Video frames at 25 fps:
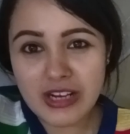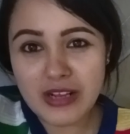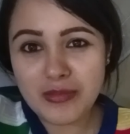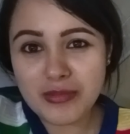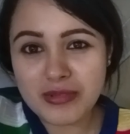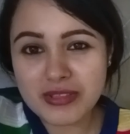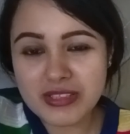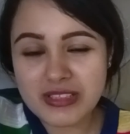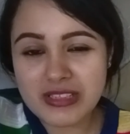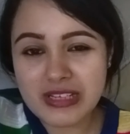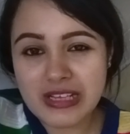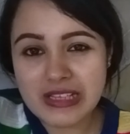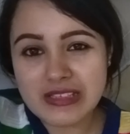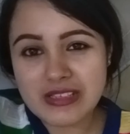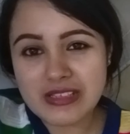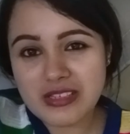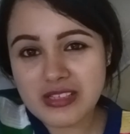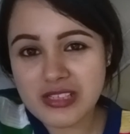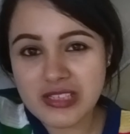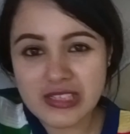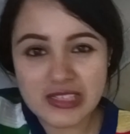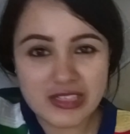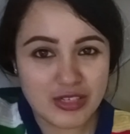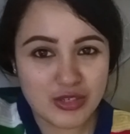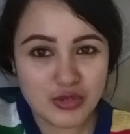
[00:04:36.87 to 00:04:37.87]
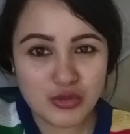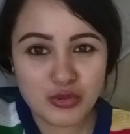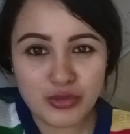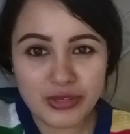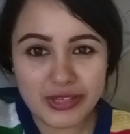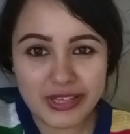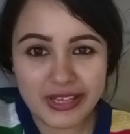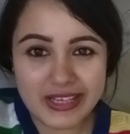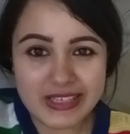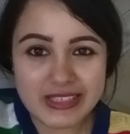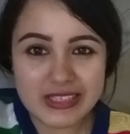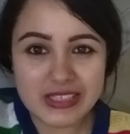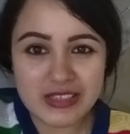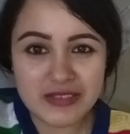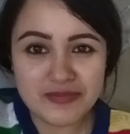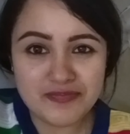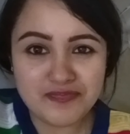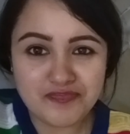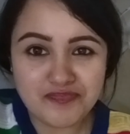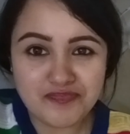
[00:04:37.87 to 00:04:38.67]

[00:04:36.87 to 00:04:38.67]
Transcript: আর আমাদের রাত্রের ডিনারও হয়ে গেছে